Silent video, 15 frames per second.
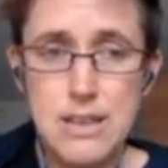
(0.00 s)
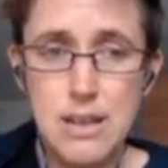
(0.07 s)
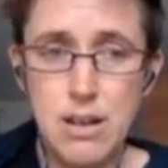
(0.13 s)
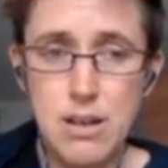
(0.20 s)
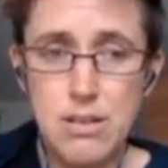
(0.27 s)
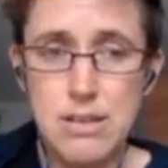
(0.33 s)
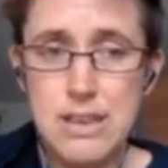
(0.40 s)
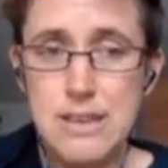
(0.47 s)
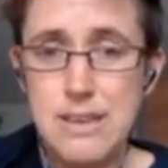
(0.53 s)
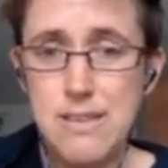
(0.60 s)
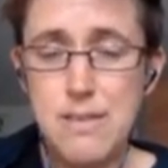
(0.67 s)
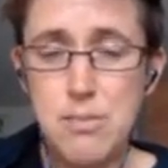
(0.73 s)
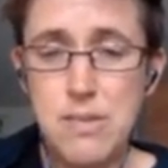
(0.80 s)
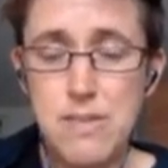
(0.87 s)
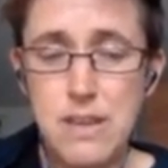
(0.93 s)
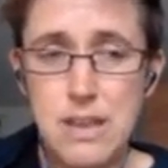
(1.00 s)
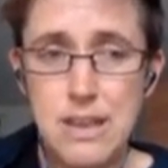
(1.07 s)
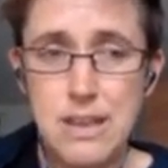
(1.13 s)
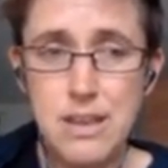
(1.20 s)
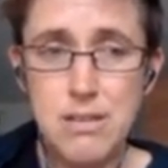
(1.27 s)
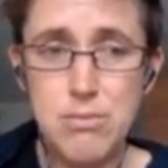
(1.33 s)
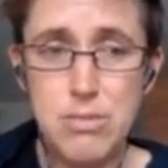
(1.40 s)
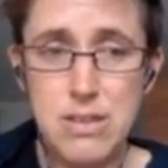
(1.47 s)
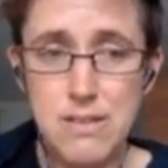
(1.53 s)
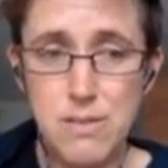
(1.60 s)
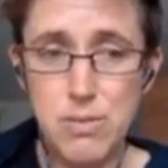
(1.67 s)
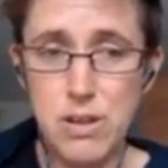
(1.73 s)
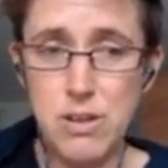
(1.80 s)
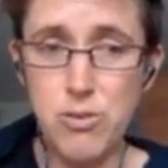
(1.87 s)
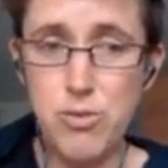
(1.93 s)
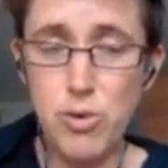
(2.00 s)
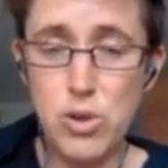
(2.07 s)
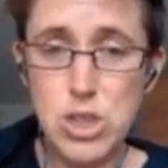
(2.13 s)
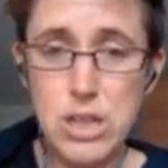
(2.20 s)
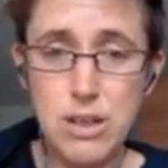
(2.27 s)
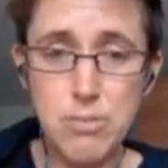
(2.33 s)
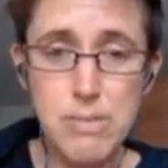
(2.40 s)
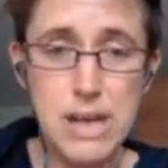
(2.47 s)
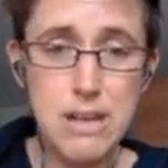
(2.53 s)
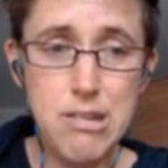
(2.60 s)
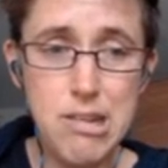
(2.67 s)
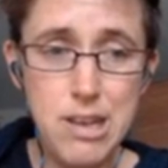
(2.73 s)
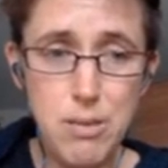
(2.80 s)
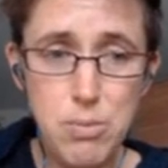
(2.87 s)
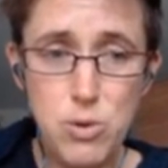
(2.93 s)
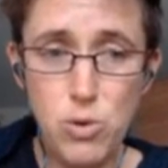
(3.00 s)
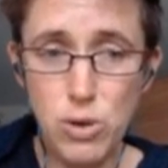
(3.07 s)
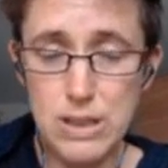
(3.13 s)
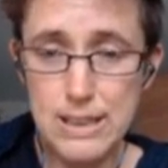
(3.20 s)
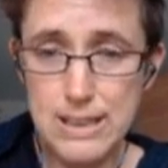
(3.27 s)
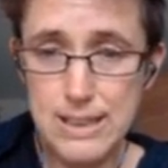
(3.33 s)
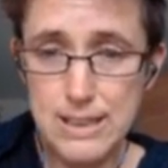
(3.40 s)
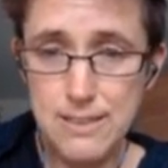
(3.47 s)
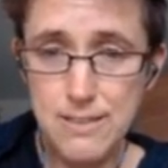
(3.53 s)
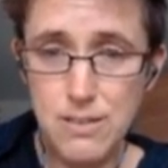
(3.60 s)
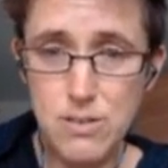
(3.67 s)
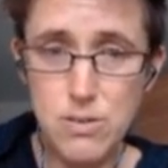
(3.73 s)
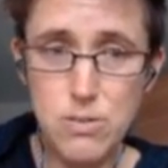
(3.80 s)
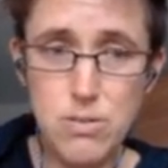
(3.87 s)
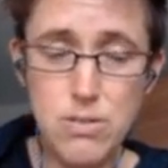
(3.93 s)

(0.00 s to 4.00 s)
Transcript: Ja, in diesem Sinne, das war der Vorschlag meines lieben Kollegen